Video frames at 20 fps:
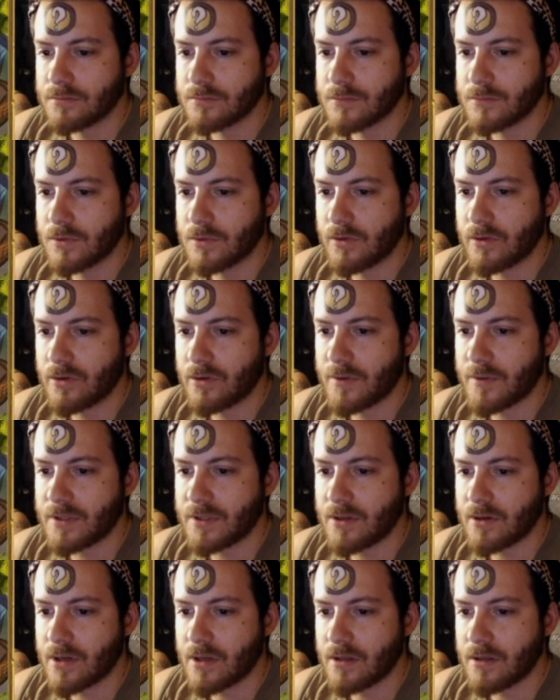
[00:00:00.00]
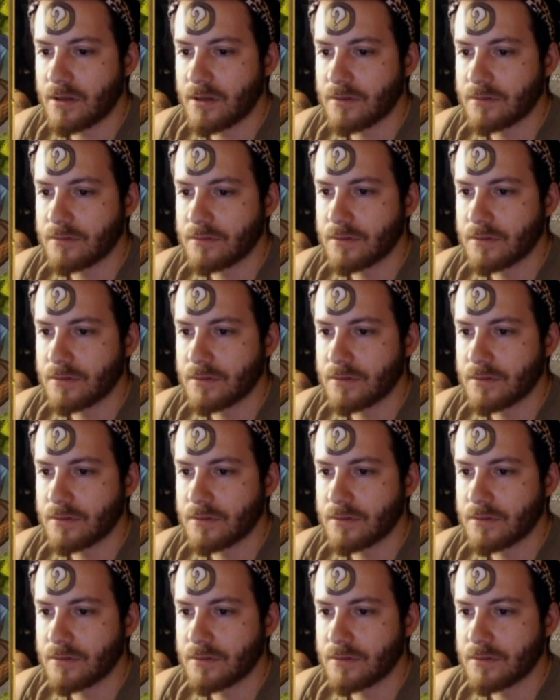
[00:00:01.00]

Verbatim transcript: Joder, no he matado a nadie.